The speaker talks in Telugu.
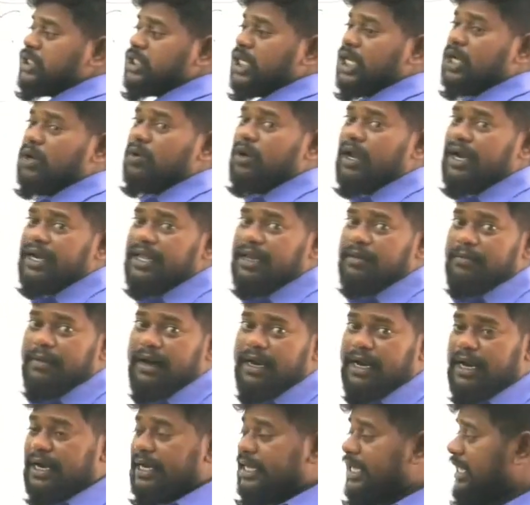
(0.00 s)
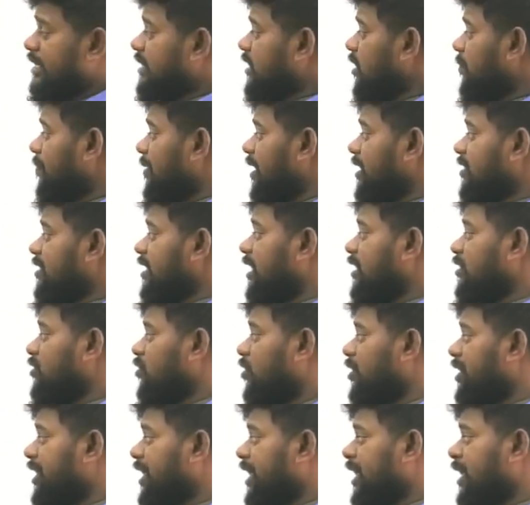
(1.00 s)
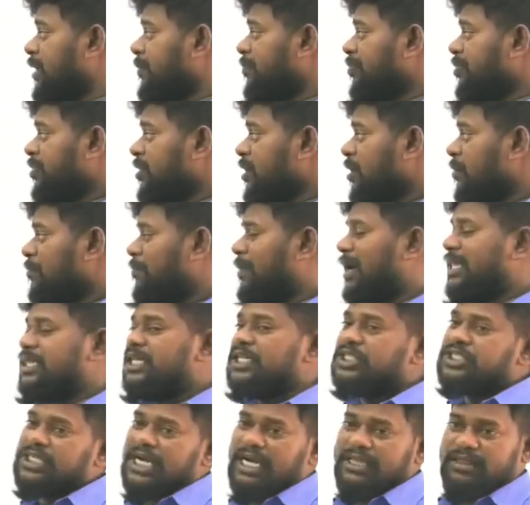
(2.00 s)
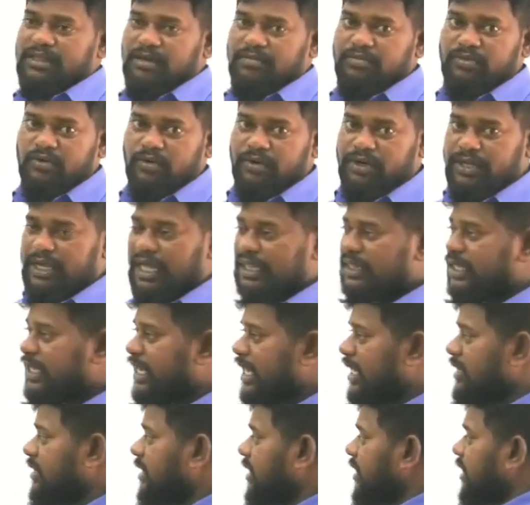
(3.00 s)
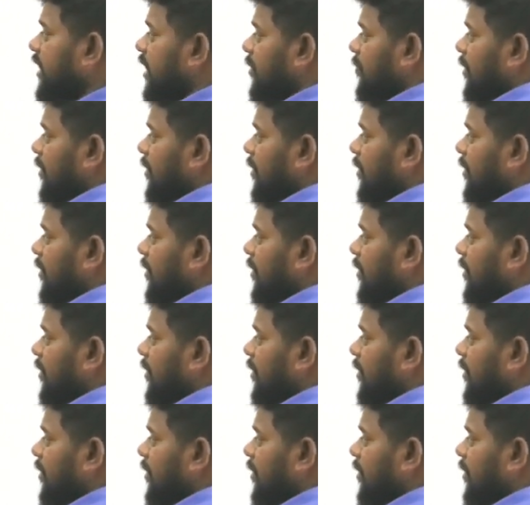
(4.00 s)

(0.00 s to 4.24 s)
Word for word: చెరువుల నిర్మాణాన్ని ఎంత పర్సెంట్ తోటి పది శాతం తోటి అందుకే దీన్ని